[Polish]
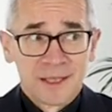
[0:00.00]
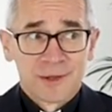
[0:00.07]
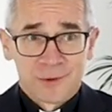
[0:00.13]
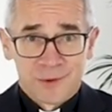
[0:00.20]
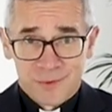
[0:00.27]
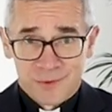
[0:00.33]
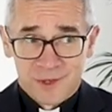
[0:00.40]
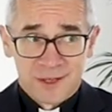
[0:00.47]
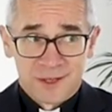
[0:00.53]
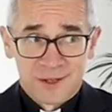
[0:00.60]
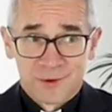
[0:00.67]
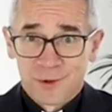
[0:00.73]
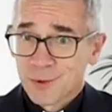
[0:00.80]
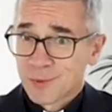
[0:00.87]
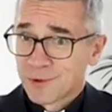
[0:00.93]
no cóż, kiedy
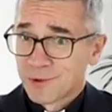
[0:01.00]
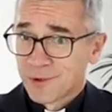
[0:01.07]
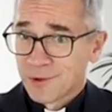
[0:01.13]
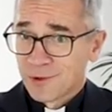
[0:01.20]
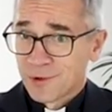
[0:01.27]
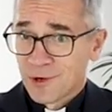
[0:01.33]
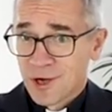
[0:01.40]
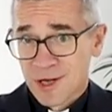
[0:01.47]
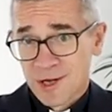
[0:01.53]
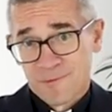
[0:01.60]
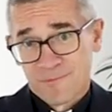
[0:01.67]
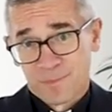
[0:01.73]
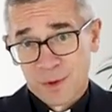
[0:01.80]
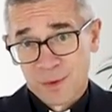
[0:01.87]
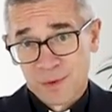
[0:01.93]
doszło do
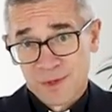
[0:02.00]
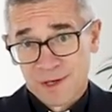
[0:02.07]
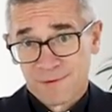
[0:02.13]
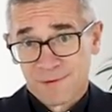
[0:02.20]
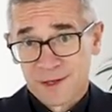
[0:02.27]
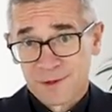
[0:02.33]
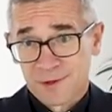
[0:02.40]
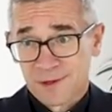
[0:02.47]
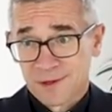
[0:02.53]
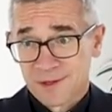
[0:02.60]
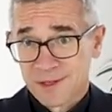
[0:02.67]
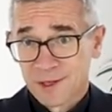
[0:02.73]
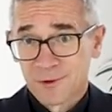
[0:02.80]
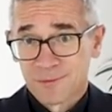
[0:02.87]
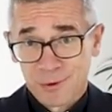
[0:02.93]
Józefa, że
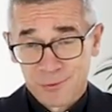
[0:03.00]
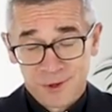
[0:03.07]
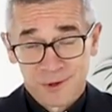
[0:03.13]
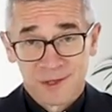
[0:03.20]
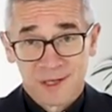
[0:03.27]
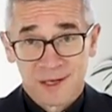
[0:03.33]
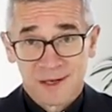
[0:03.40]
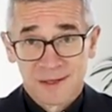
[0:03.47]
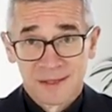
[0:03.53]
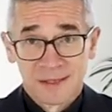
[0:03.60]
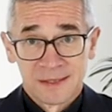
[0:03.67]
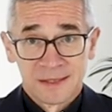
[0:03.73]
jego małżonka